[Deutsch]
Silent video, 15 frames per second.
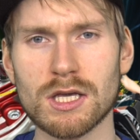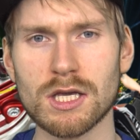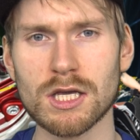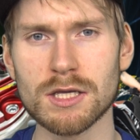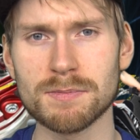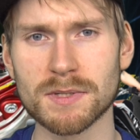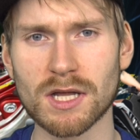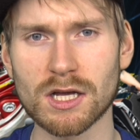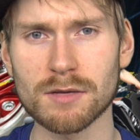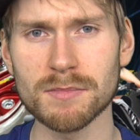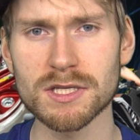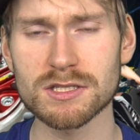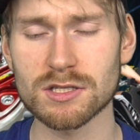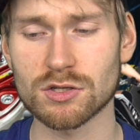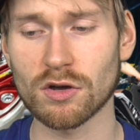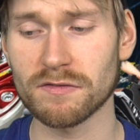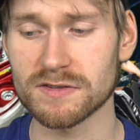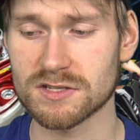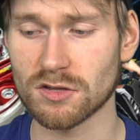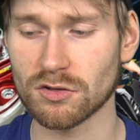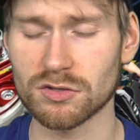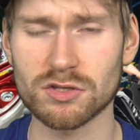Ich bedanke mich. Ich hoffe,
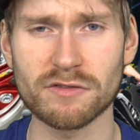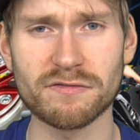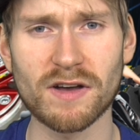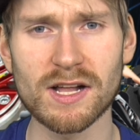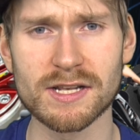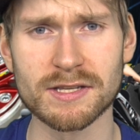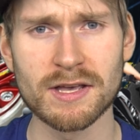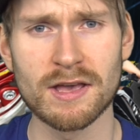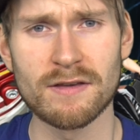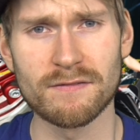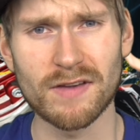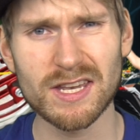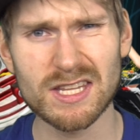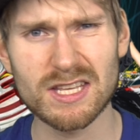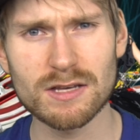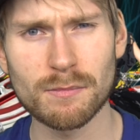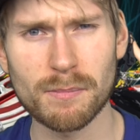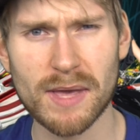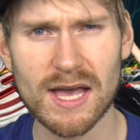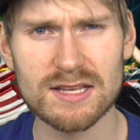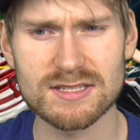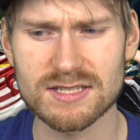es hat euch gefallen. Wenn ihr
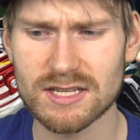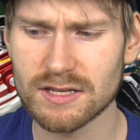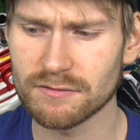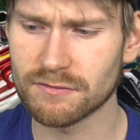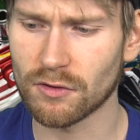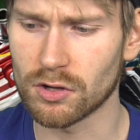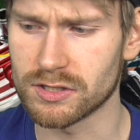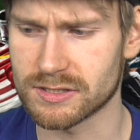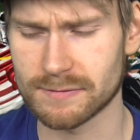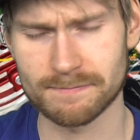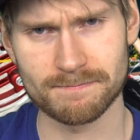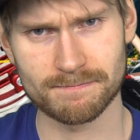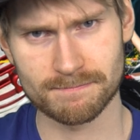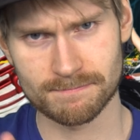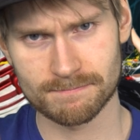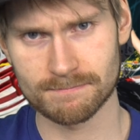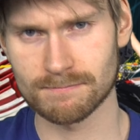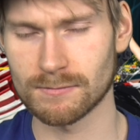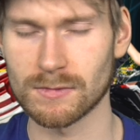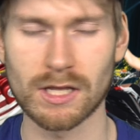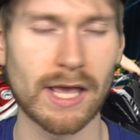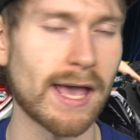mehr sehen wollt,
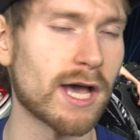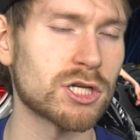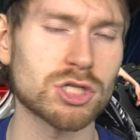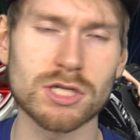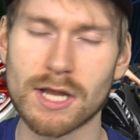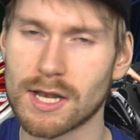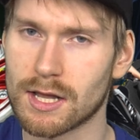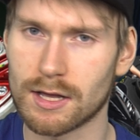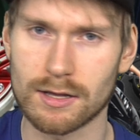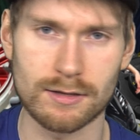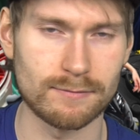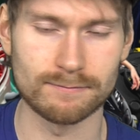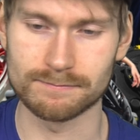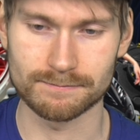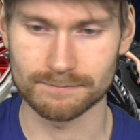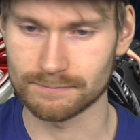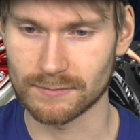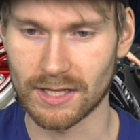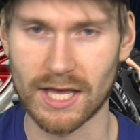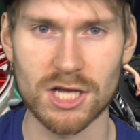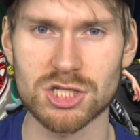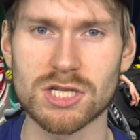Hersteller,
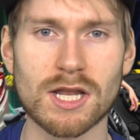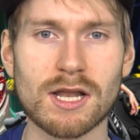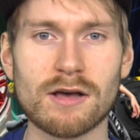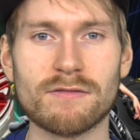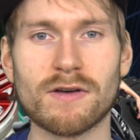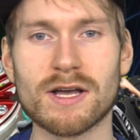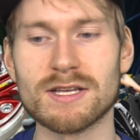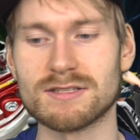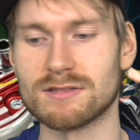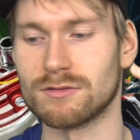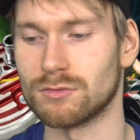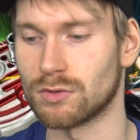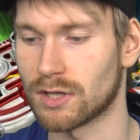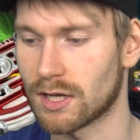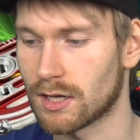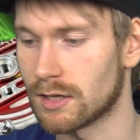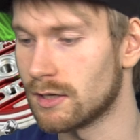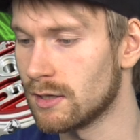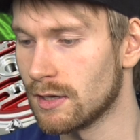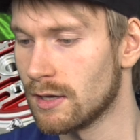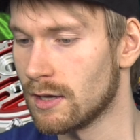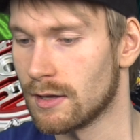Herstellerweise oder
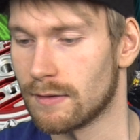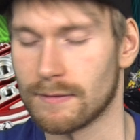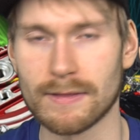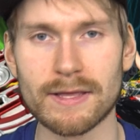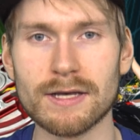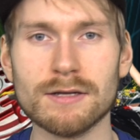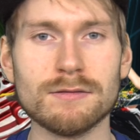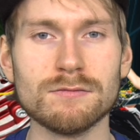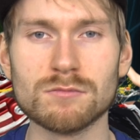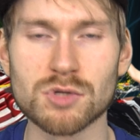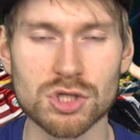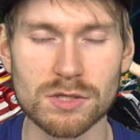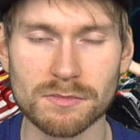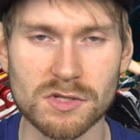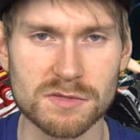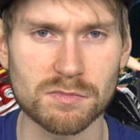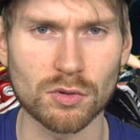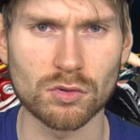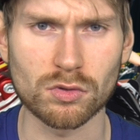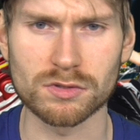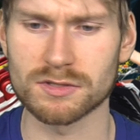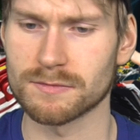irgendein bestimmtes
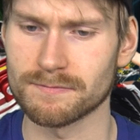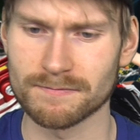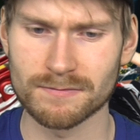Produkt,